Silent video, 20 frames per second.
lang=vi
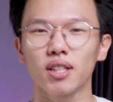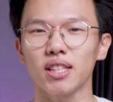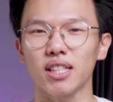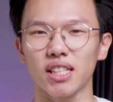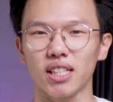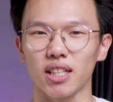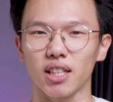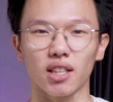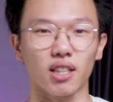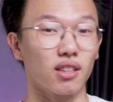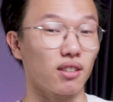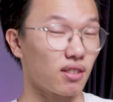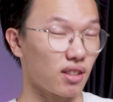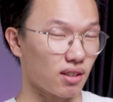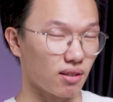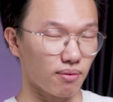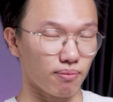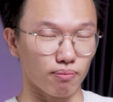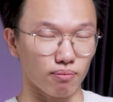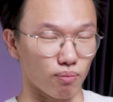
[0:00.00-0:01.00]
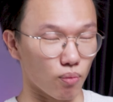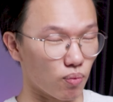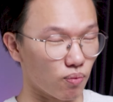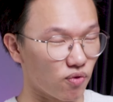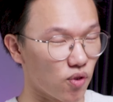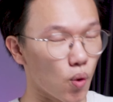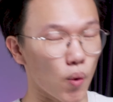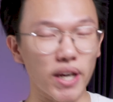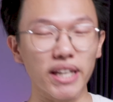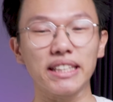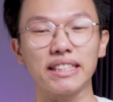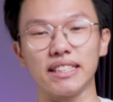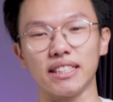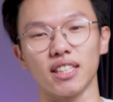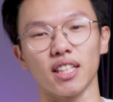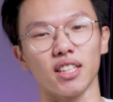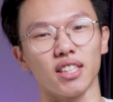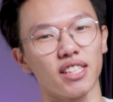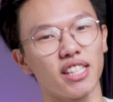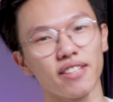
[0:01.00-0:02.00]
thì phụ huynh chỉ
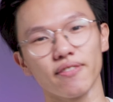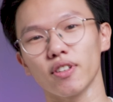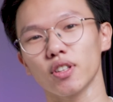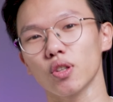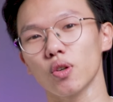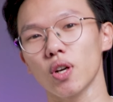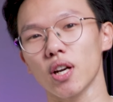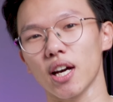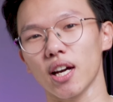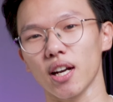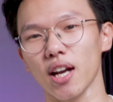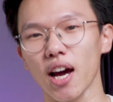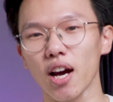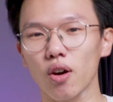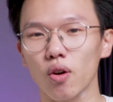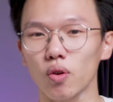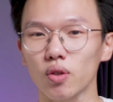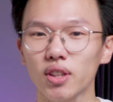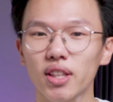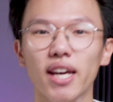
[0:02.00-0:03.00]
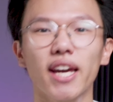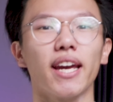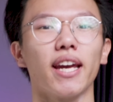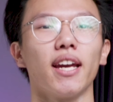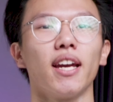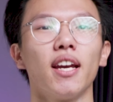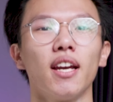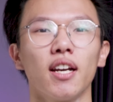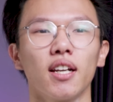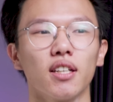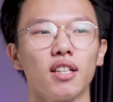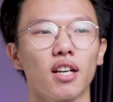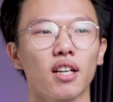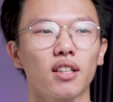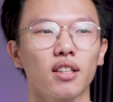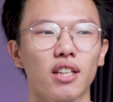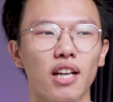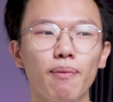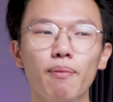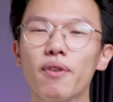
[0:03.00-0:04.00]
cần nhìn vào thôi là đã có thể được
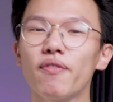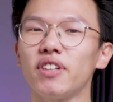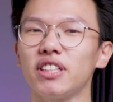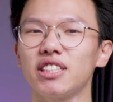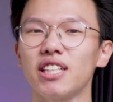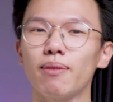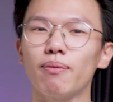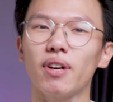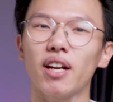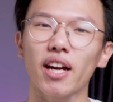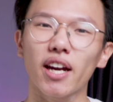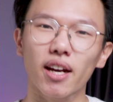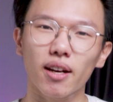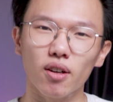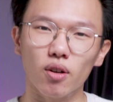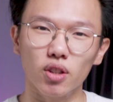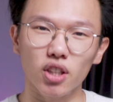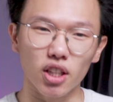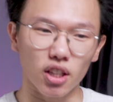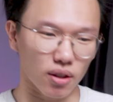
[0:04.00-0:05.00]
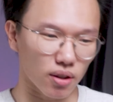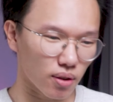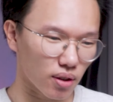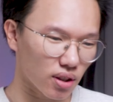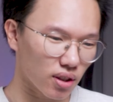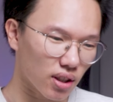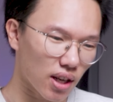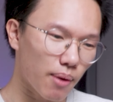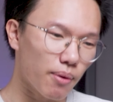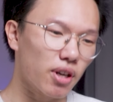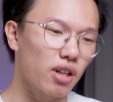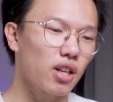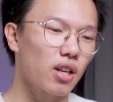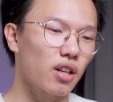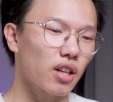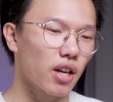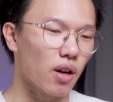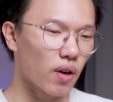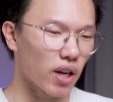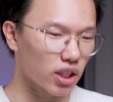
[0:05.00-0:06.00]
50% là có thể đáp ứng
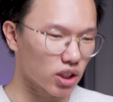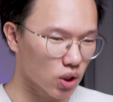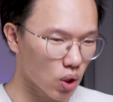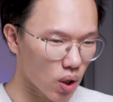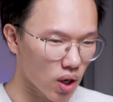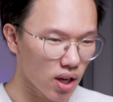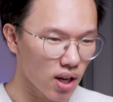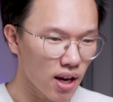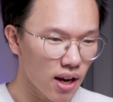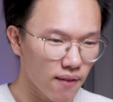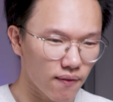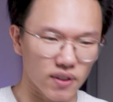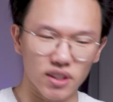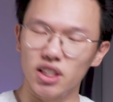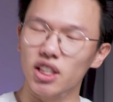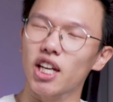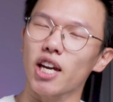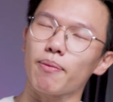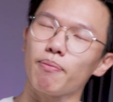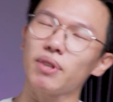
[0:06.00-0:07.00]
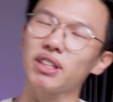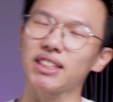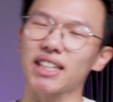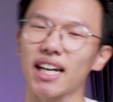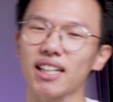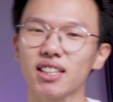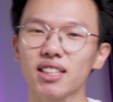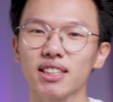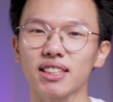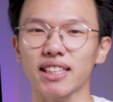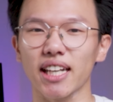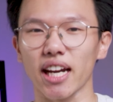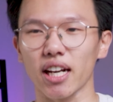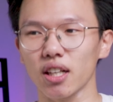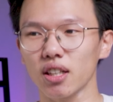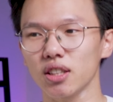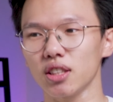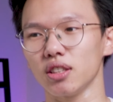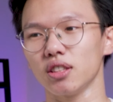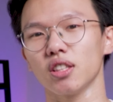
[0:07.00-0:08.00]
được điều này rồi và chưa kể mức giá rất là rẻ
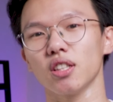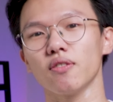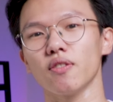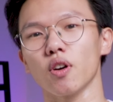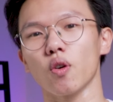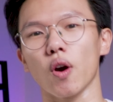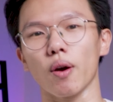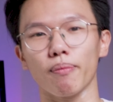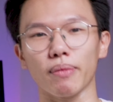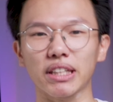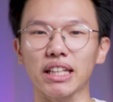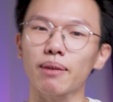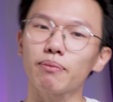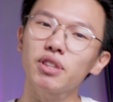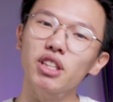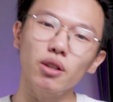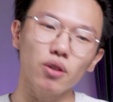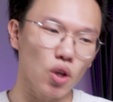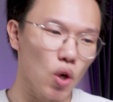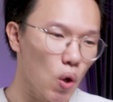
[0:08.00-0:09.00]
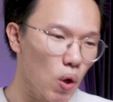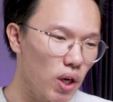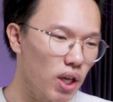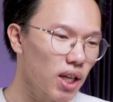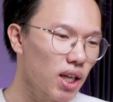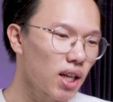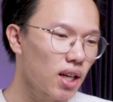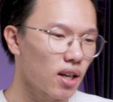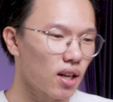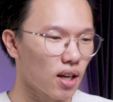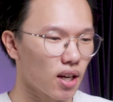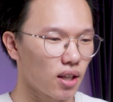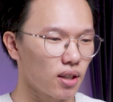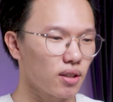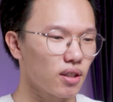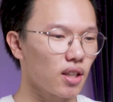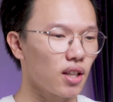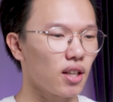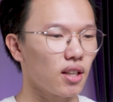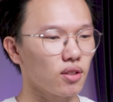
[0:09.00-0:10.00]
nữa chỉ rơi vào khoảng 18 triệu thôi
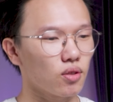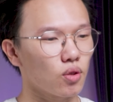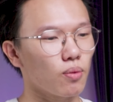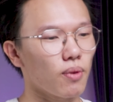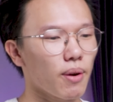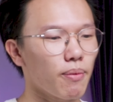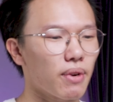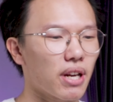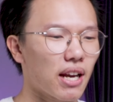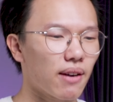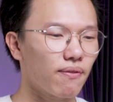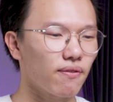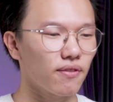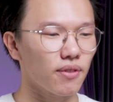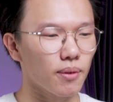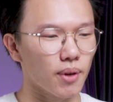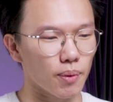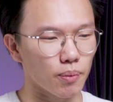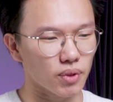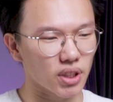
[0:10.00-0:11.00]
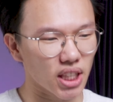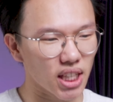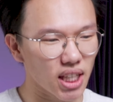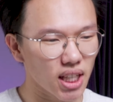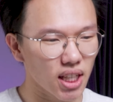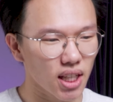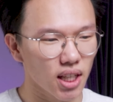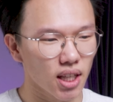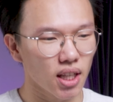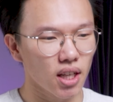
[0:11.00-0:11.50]
hơn uh, túp E15 phiên bản một tí